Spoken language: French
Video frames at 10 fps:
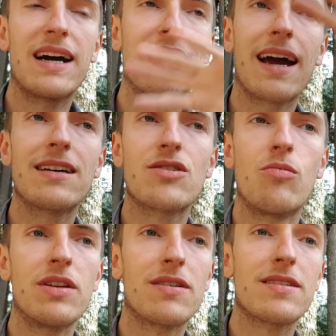les
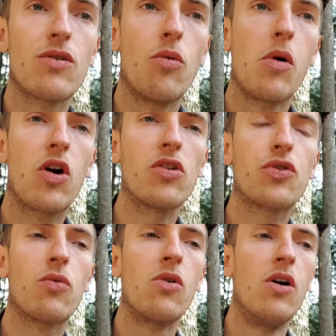rassembler dans un groupe. Quand
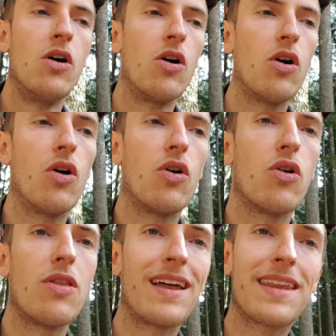on
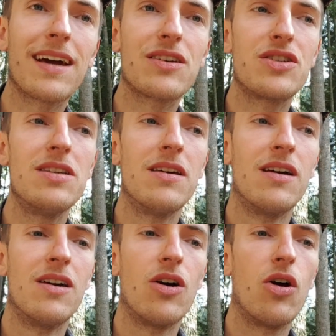euh, interagit
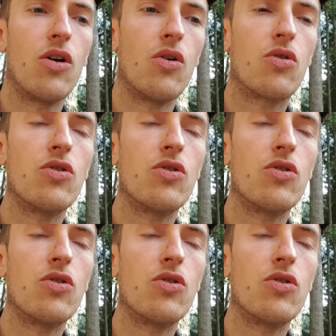au